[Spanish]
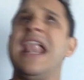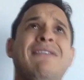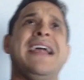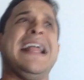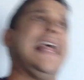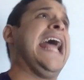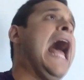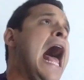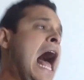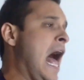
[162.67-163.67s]
es la vaina de
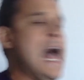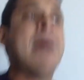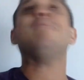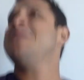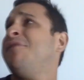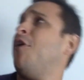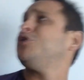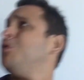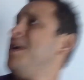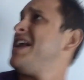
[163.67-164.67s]
mi
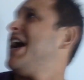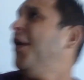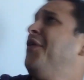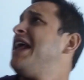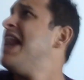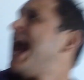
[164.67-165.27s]
foto no ha llegado a 10